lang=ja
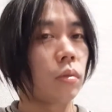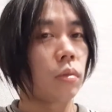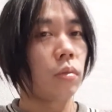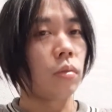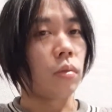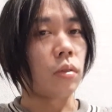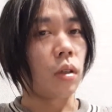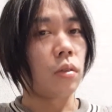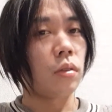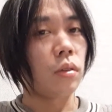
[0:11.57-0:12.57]
今日の
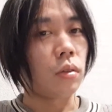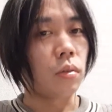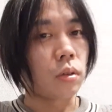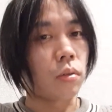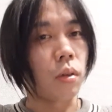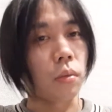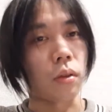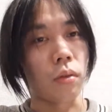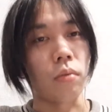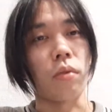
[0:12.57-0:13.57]
3時、4時ぐらいま
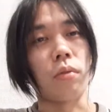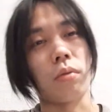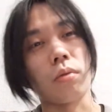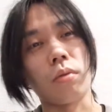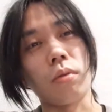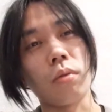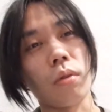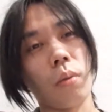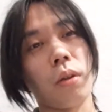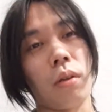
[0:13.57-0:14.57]
で、あの、ずっと
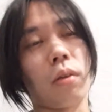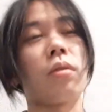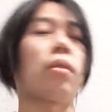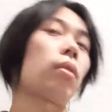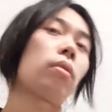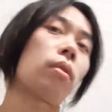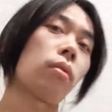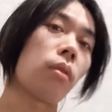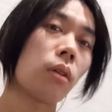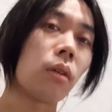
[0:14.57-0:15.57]
ダメって話してたんですけ
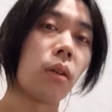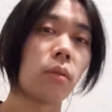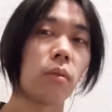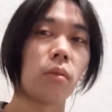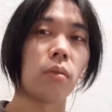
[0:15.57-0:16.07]
どね、あの、